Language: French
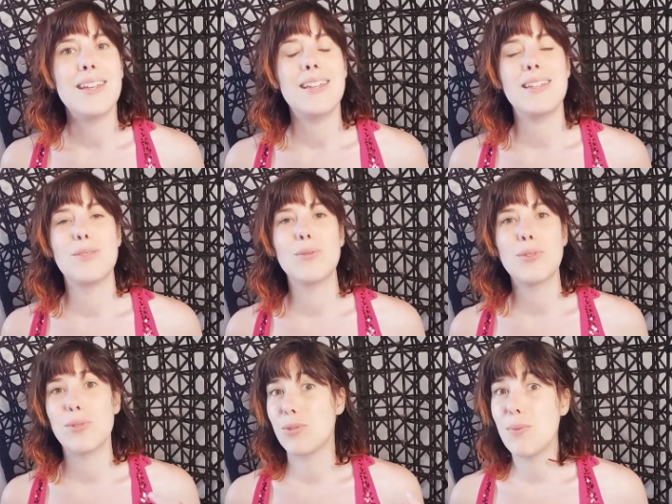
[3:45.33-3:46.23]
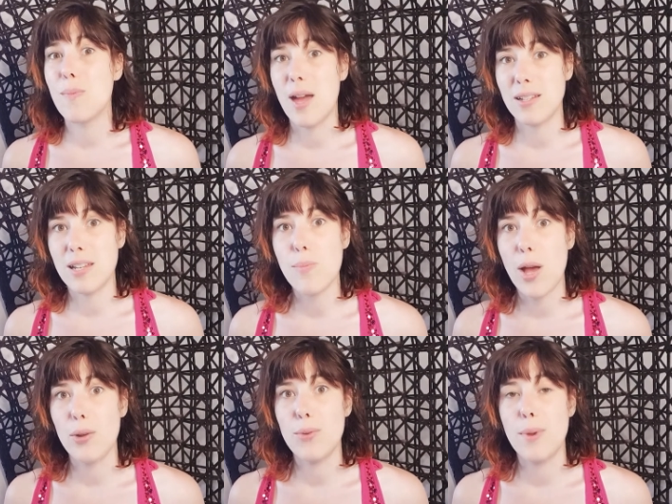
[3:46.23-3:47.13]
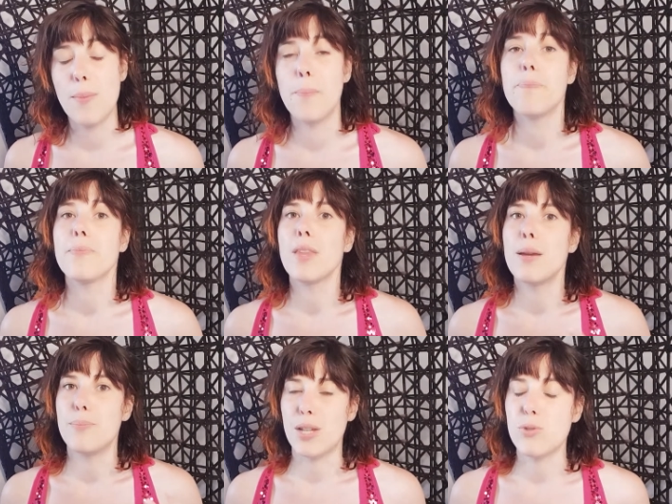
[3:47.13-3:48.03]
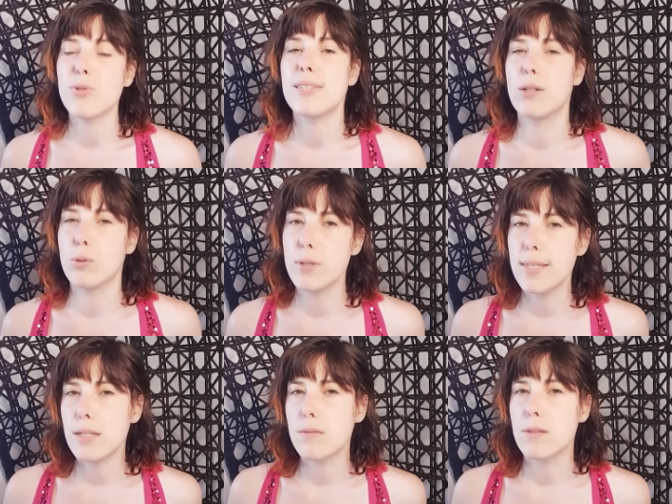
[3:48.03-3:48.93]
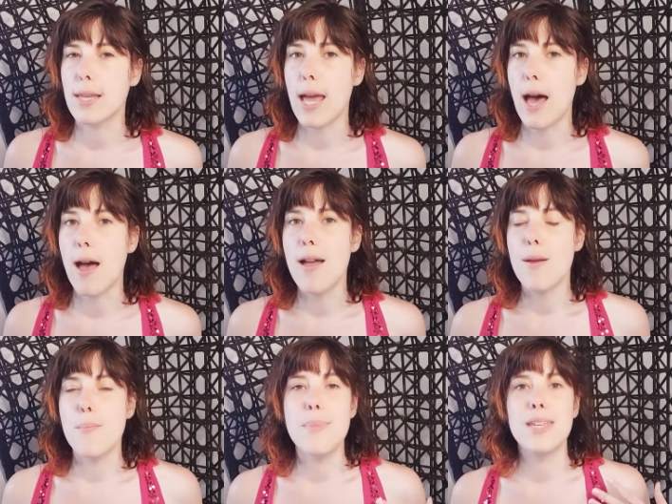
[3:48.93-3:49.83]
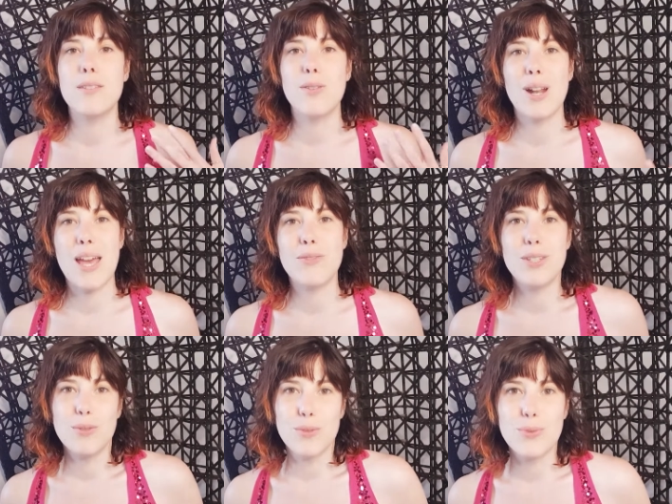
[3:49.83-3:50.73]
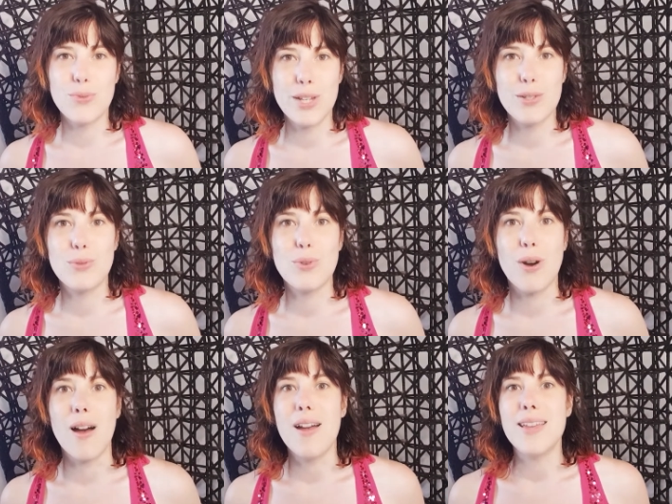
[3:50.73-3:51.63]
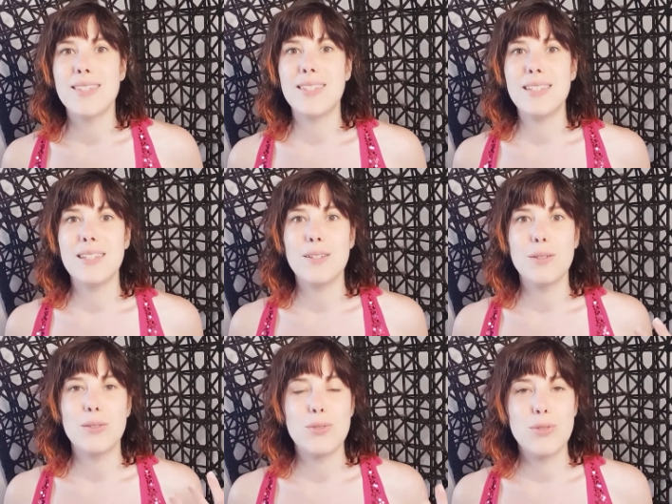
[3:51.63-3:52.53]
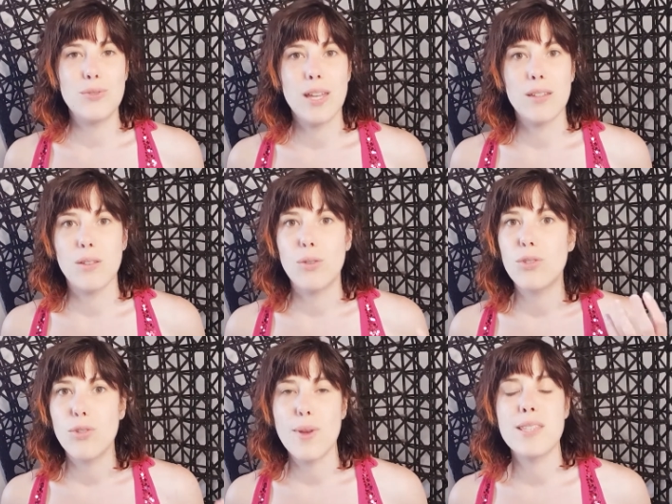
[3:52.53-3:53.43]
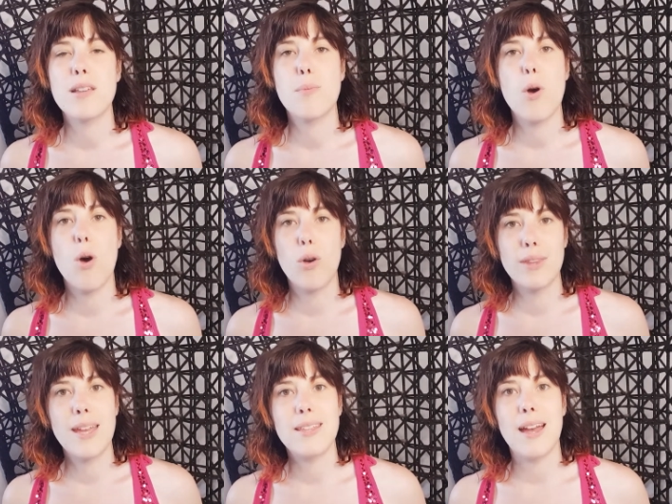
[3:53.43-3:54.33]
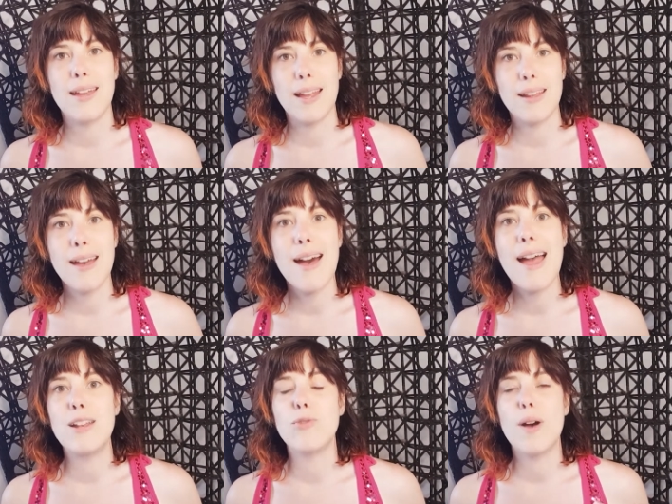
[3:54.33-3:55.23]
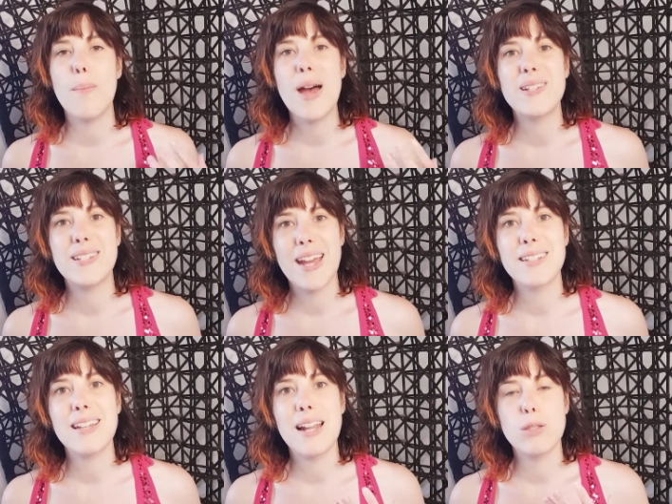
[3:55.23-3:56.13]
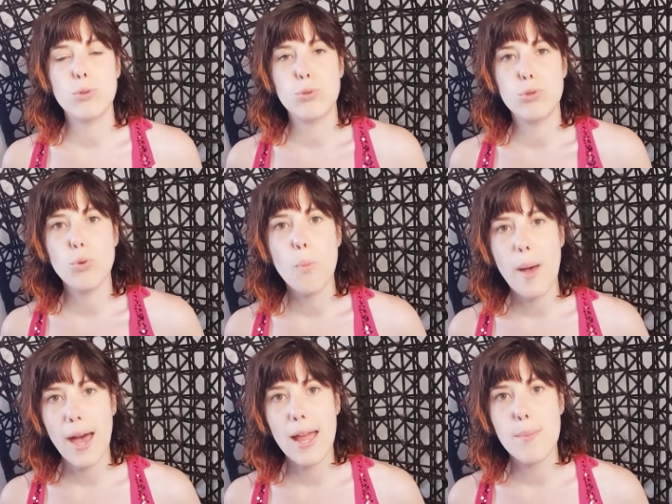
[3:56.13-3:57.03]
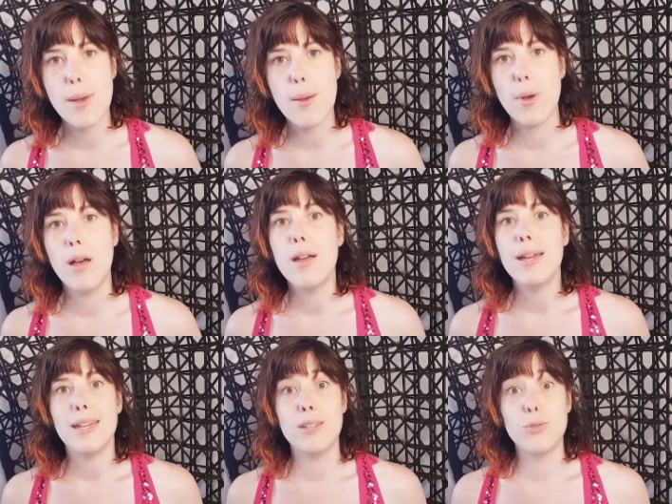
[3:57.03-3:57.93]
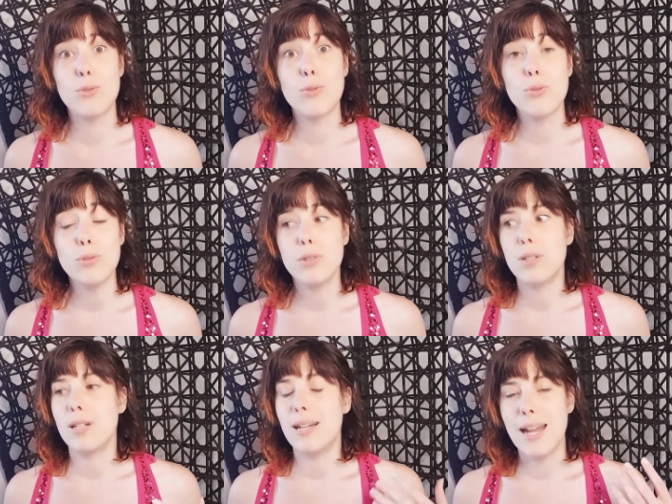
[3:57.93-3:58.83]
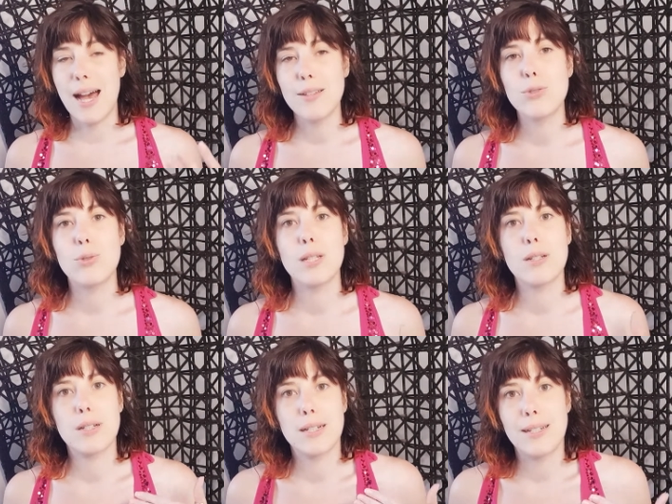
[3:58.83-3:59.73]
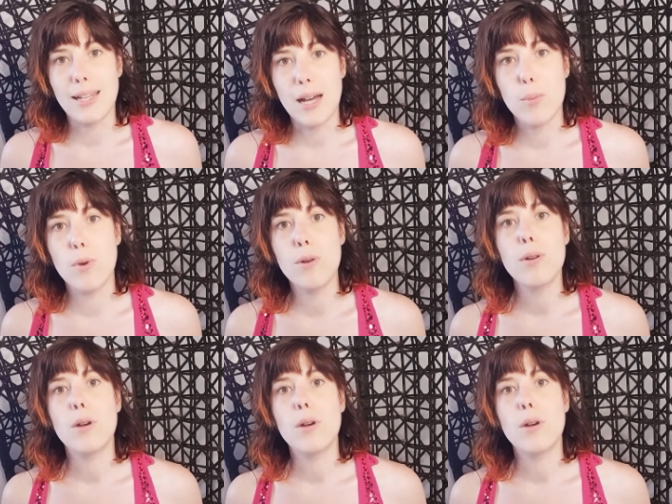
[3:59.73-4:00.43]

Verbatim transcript: et donc de marcher par lui-même. Bien sûr, c'est grossier ce trait-là, mais dans la vie de tous les jours, si tu viens automatiquement en aide à quelqu'un, elle ne va pas chercher la solution par elle-même. Et du coup, là, tu es clairement